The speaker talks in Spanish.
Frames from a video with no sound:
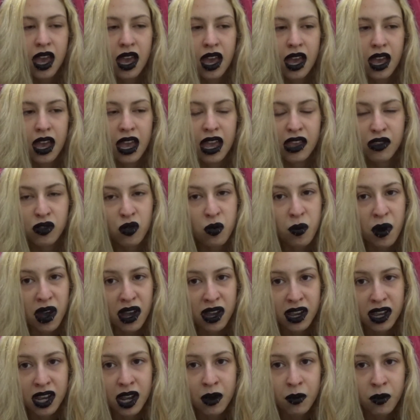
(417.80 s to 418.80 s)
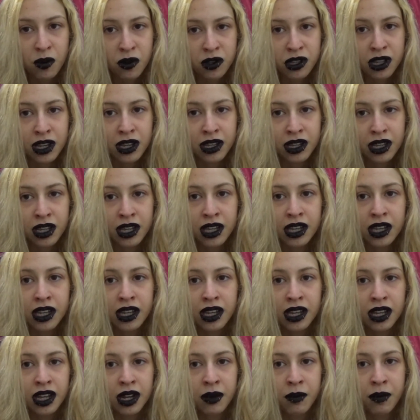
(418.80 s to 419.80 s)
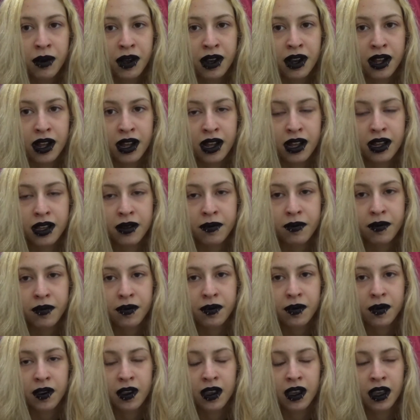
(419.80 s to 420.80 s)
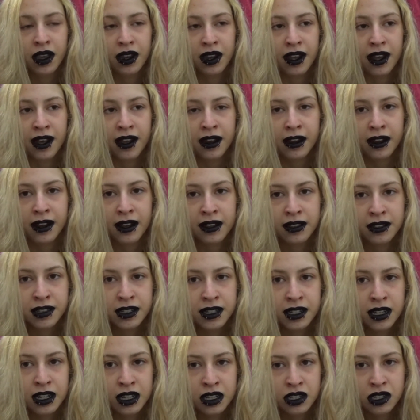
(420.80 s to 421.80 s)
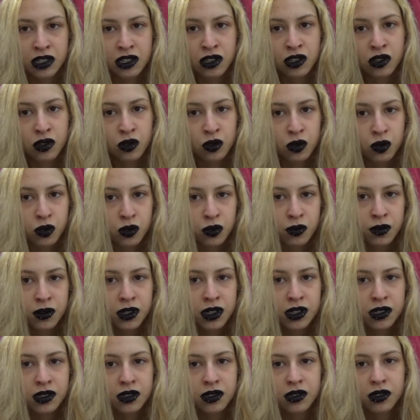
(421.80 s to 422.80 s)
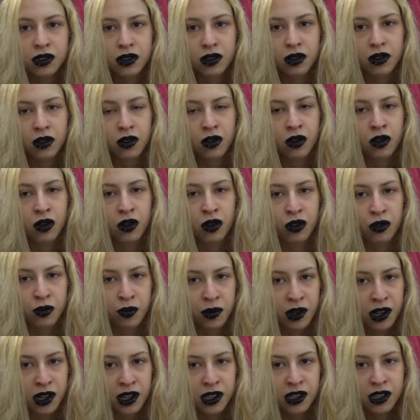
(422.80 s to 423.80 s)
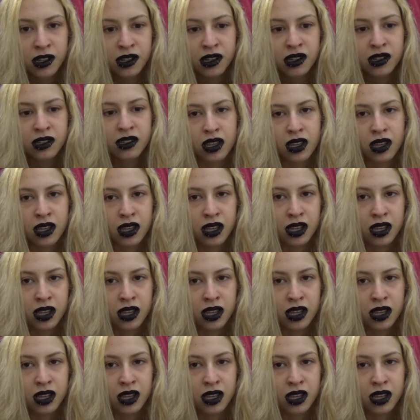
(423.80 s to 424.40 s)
En su página ponía que era para crear a chicas youtubers o cosplayers y